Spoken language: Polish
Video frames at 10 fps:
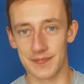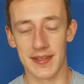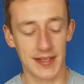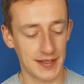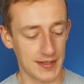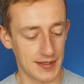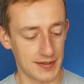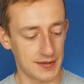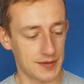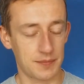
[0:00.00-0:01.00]
Polecam
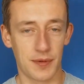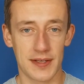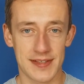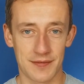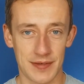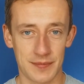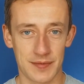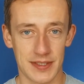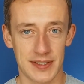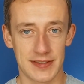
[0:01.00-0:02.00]
Wam e, te
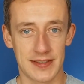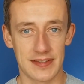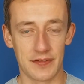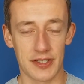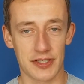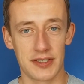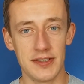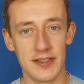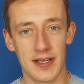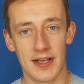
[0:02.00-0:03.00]
zawieszki. E,
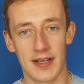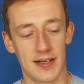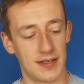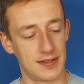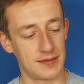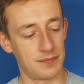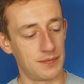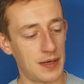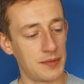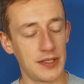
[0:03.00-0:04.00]
mamy je w ofercie
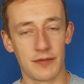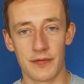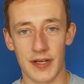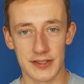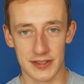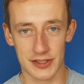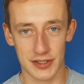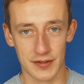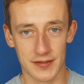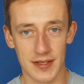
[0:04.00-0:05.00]
naszego sklepu,
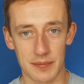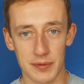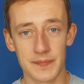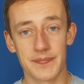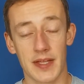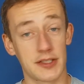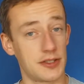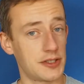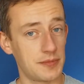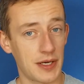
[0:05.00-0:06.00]
także śmiało
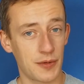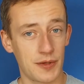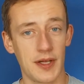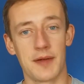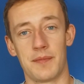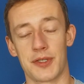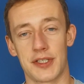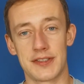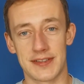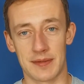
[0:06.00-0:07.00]
możecie zamawiać.
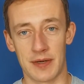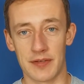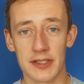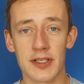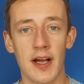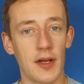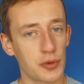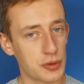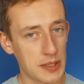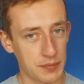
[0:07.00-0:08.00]
Tutaj pod spodem,
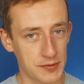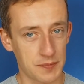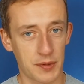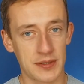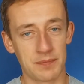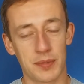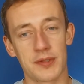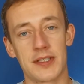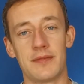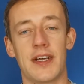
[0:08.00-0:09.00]
pod tym nagraniem
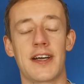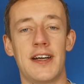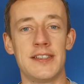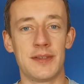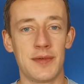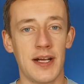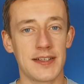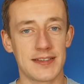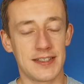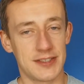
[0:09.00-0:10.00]
znajdziecie link
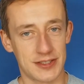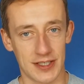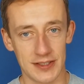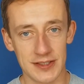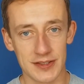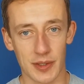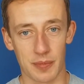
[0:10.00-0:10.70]
do produktu.